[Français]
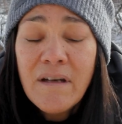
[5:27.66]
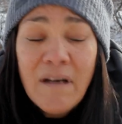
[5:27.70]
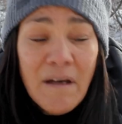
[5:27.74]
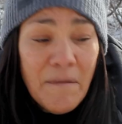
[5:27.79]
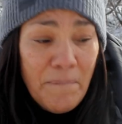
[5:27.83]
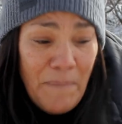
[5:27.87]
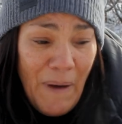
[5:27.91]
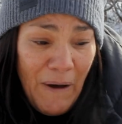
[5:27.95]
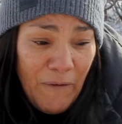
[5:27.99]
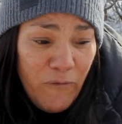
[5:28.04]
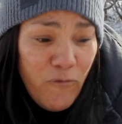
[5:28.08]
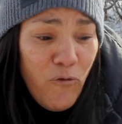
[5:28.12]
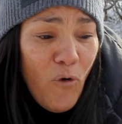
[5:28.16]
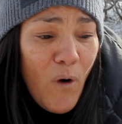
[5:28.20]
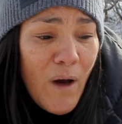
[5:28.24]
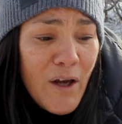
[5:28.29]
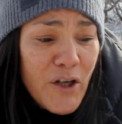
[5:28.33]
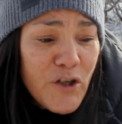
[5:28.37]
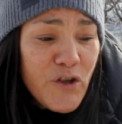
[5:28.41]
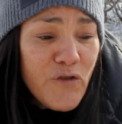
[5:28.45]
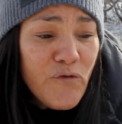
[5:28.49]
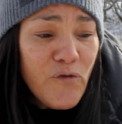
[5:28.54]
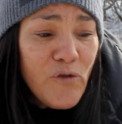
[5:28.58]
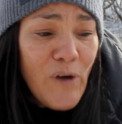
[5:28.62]
Parfois,
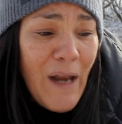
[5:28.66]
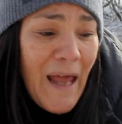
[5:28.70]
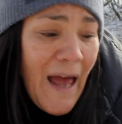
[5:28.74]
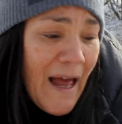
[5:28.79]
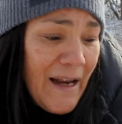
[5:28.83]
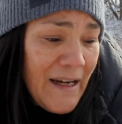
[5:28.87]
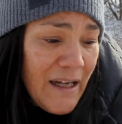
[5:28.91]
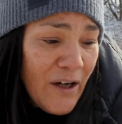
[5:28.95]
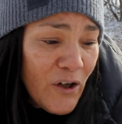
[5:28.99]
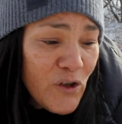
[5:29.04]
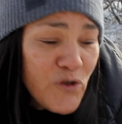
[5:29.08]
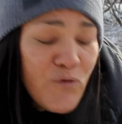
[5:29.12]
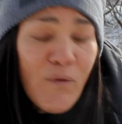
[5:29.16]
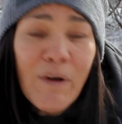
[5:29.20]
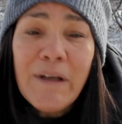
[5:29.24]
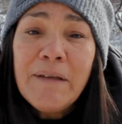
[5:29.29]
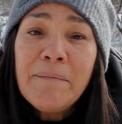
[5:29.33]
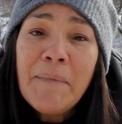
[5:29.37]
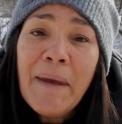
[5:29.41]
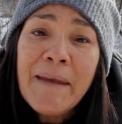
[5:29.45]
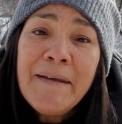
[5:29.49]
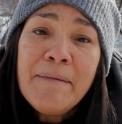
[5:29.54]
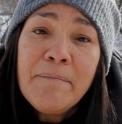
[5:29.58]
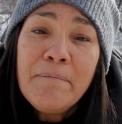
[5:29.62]
je voulais aller
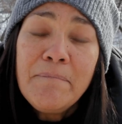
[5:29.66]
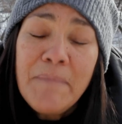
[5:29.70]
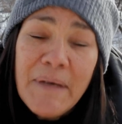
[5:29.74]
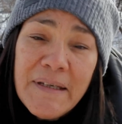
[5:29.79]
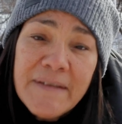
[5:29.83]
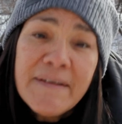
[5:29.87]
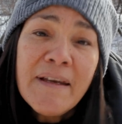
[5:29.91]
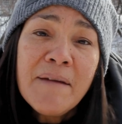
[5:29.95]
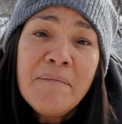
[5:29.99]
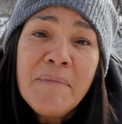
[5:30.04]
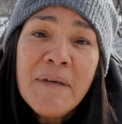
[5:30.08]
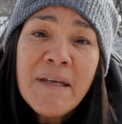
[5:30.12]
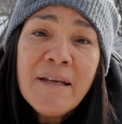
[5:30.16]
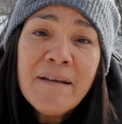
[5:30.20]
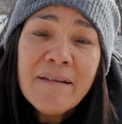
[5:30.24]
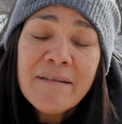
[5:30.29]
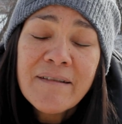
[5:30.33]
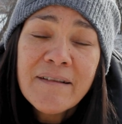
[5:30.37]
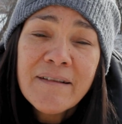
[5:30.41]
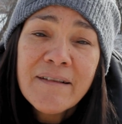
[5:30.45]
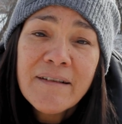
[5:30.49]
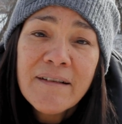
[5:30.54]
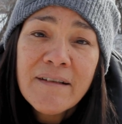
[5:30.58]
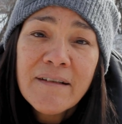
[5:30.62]
rejoindre mes amis,
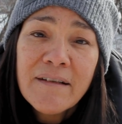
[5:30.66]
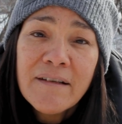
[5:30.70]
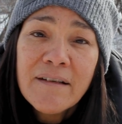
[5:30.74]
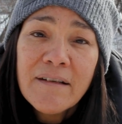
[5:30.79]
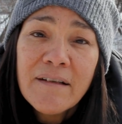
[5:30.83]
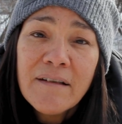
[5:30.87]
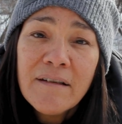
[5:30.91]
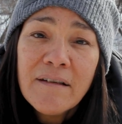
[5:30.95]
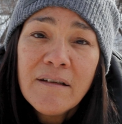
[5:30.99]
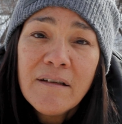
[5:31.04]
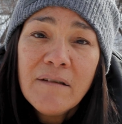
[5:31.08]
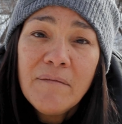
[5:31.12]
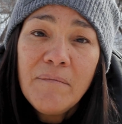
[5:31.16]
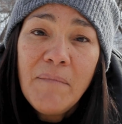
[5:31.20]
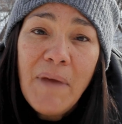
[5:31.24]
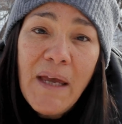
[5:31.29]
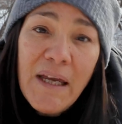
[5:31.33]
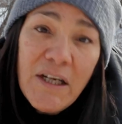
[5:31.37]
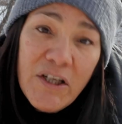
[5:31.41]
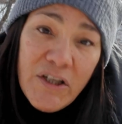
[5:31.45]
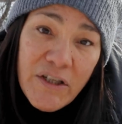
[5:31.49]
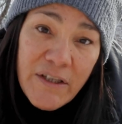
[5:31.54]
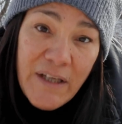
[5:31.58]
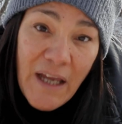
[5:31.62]
mais
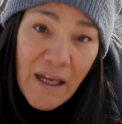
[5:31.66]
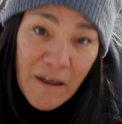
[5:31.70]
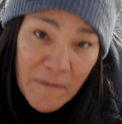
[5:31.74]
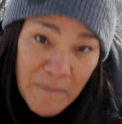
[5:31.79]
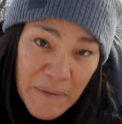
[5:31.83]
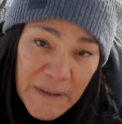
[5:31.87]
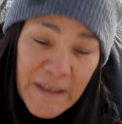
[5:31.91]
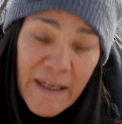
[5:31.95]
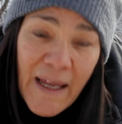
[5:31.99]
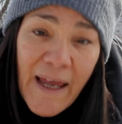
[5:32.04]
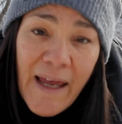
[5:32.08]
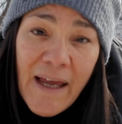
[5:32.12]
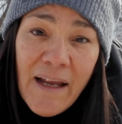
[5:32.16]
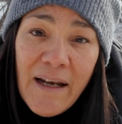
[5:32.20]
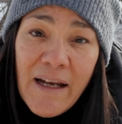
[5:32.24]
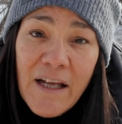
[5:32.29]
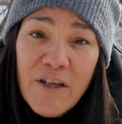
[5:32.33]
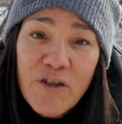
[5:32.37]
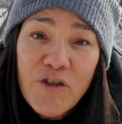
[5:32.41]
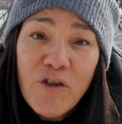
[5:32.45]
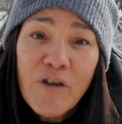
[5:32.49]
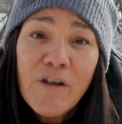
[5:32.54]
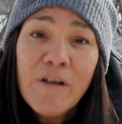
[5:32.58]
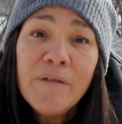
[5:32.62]
je terminais la
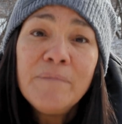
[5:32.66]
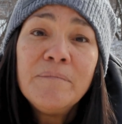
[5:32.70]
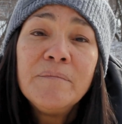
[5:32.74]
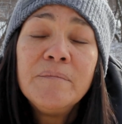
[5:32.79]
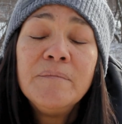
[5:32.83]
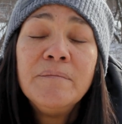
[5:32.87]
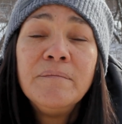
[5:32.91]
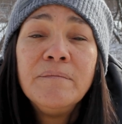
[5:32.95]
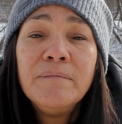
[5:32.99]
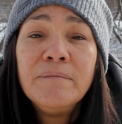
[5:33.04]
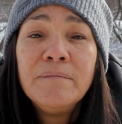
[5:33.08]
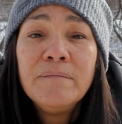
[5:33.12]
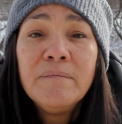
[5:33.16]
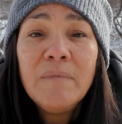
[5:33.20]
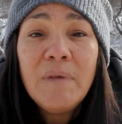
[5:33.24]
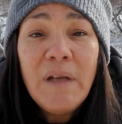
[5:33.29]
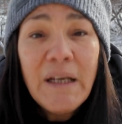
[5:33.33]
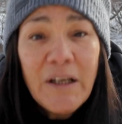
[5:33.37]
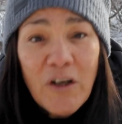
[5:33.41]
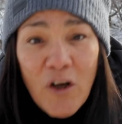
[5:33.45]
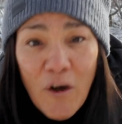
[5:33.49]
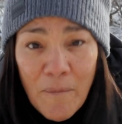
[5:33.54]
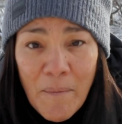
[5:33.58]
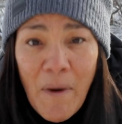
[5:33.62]
job, des
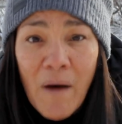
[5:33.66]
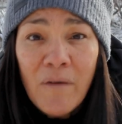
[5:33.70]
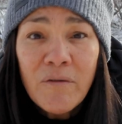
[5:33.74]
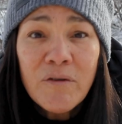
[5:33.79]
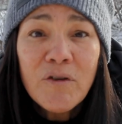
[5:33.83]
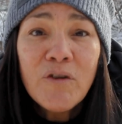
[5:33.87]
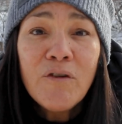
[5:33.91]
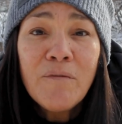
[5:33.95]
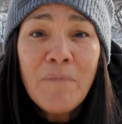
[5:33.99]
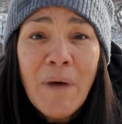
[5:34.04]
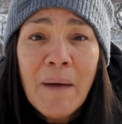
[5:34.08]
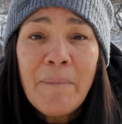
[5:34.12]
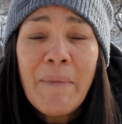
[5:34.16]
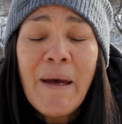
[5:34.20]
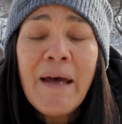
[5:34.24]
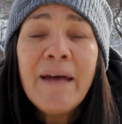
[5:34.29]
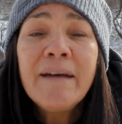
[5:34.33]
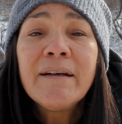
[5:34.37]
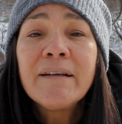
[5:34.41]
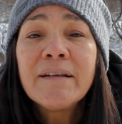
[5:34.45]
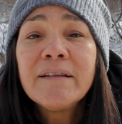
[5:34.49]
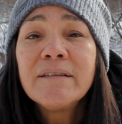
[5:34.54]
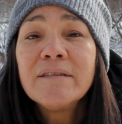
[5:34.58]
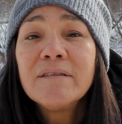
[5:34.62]
commandes de ma
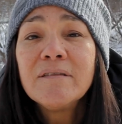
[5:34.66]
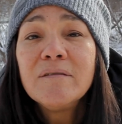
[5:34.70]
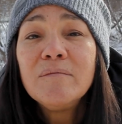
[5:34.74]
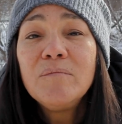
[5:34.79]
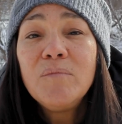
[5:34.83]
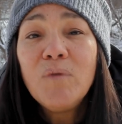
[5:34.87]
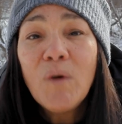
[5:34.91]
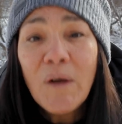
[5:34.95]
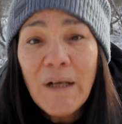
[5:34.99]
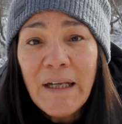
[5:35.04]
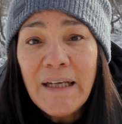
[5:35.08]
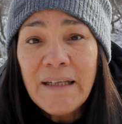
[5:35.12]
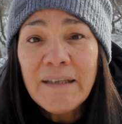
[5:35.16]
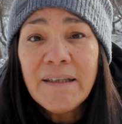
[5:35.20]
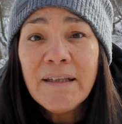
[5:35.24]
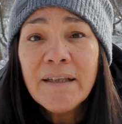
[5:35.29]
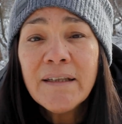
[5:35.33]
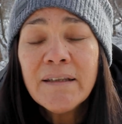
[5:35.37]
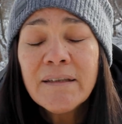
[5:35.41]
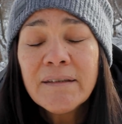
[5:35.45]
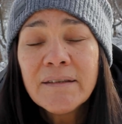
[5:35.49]
mère pour l'aider.